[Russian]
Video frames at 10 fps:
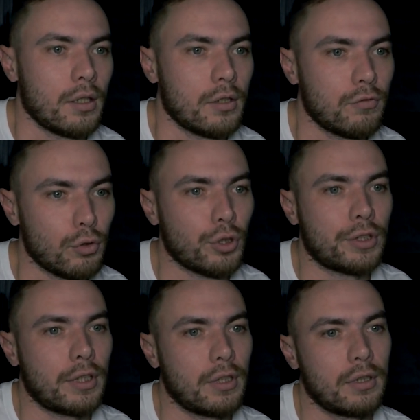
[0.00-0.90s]

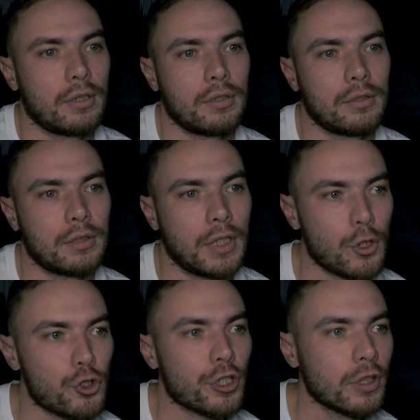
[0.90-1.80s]
Вот.
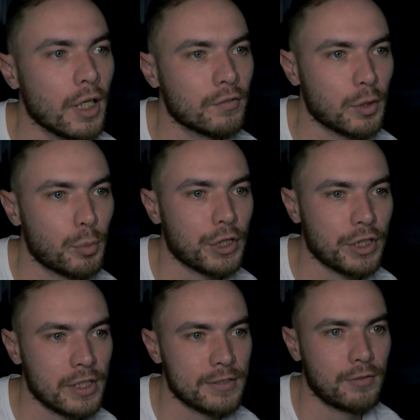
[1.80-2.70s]
Короче, главная
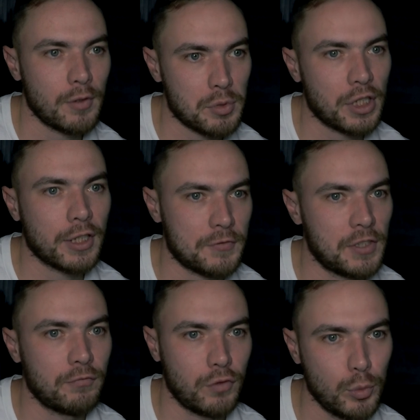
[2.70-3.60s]
претензия вообще ко
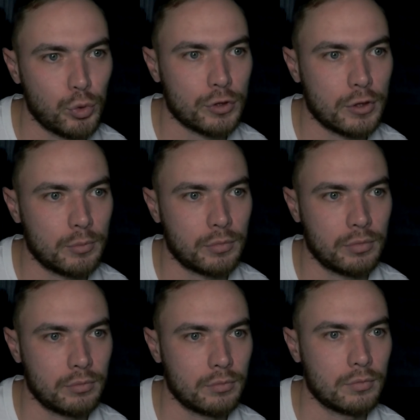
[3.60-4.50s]
всем выпускам,
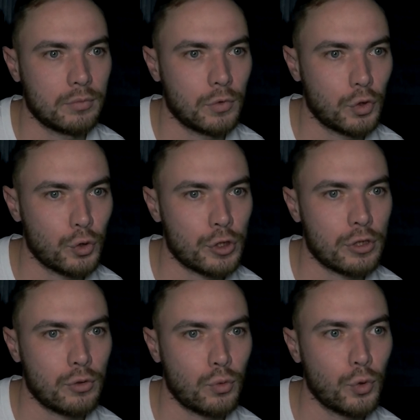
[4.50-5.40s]
то,
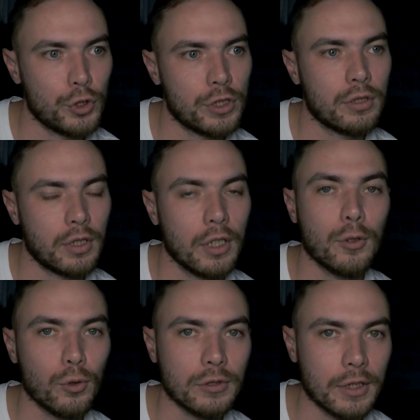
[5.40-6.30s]
что очень
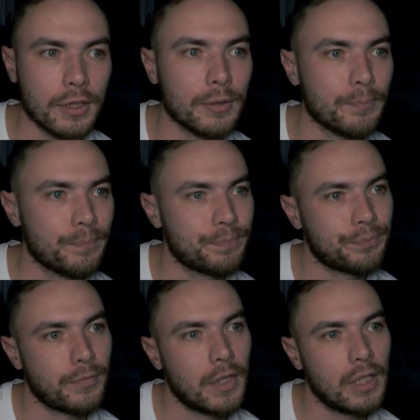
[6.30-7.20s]
короткие
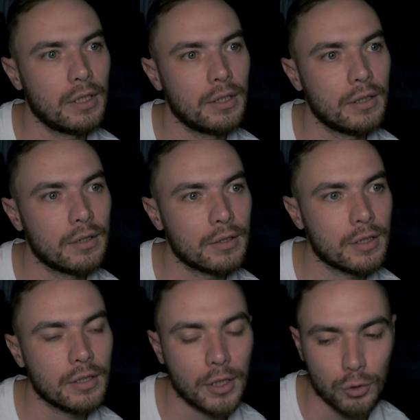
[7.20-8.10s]
и
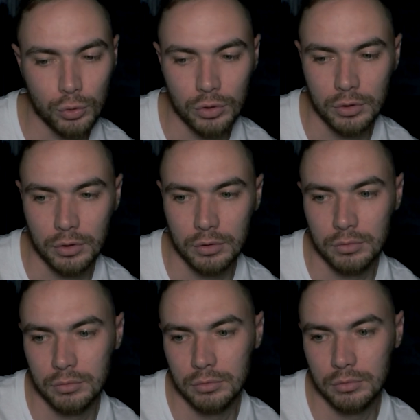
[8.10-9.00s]
не дают
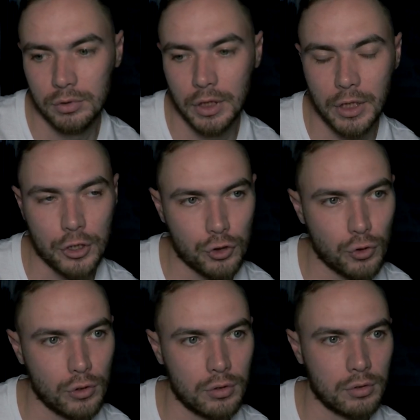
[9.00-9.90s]

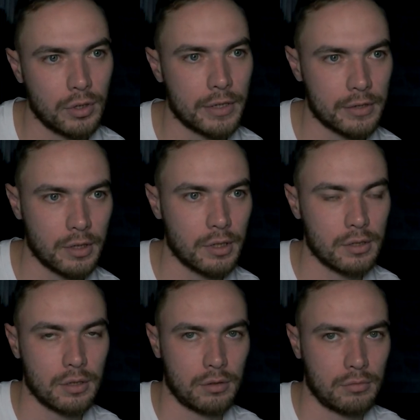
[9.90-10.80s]
хорошо
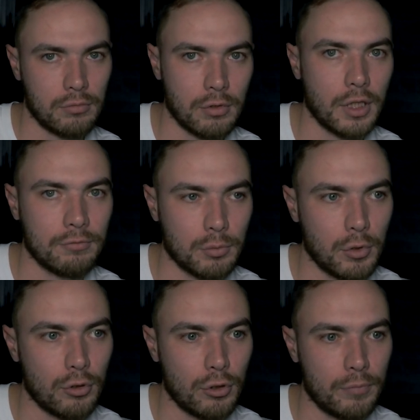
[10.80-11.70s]
раскрыться главным
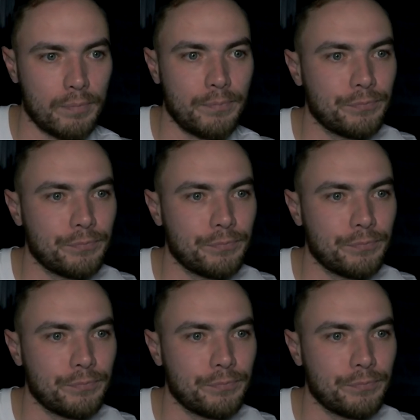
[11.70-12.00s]
героям.